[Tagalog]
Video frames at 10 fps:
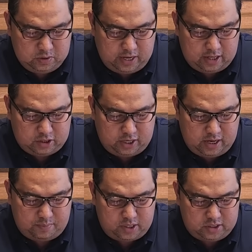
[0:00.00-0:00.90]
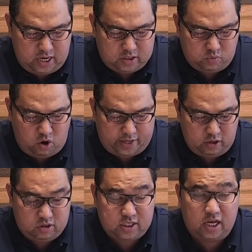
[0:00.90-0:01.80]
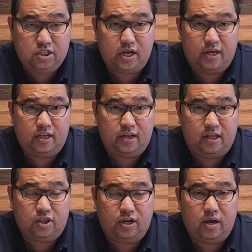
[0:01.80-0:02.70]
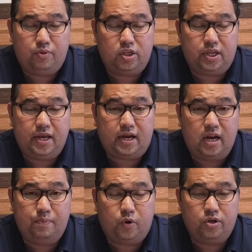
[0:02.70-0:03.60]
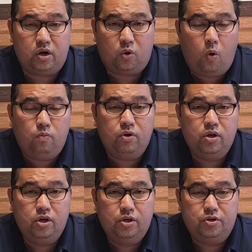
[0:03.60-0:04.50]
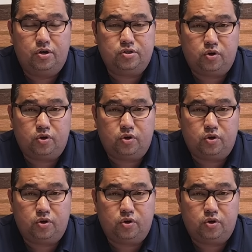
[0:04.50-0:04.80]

Entry number 6, Walking on Sunshine. And entry number 3, California Cove. Your